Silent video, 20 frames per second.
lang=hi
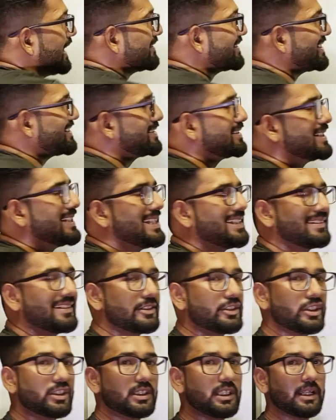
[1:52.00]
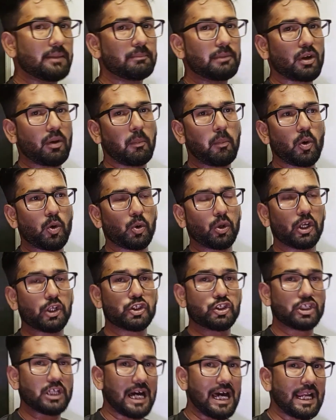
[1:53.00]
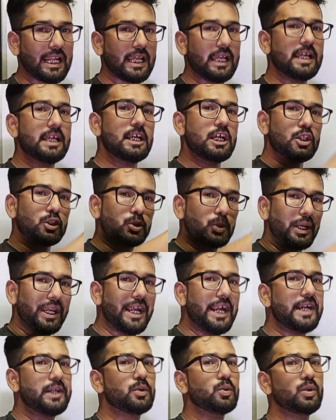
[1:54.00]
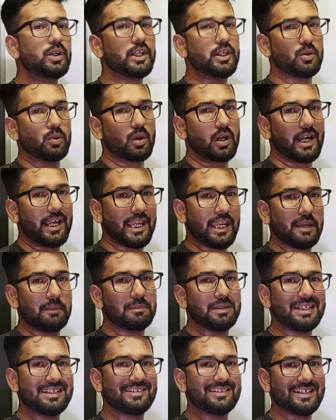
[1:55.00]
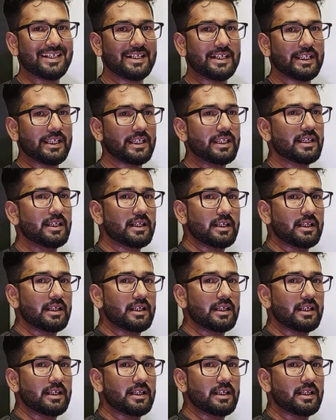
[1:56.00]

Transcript: क्या है इसकी सीरीज़ है जितने नंबर ऑफ पोर्ट हो गए चार है तो ए टू डी होगा ए बी सी डी